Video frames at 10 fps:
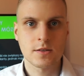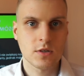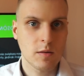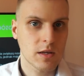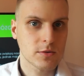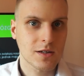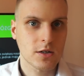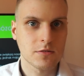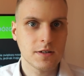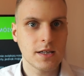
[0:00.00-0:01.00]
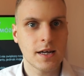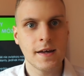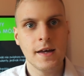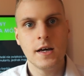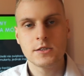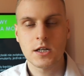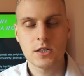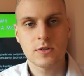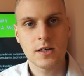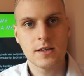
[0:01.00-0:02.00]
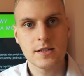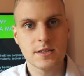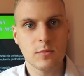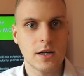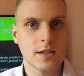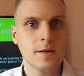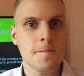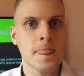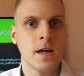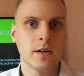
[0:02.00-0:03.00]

stosujemy na przykład kofeinę czy jakieś te inne stymulanty,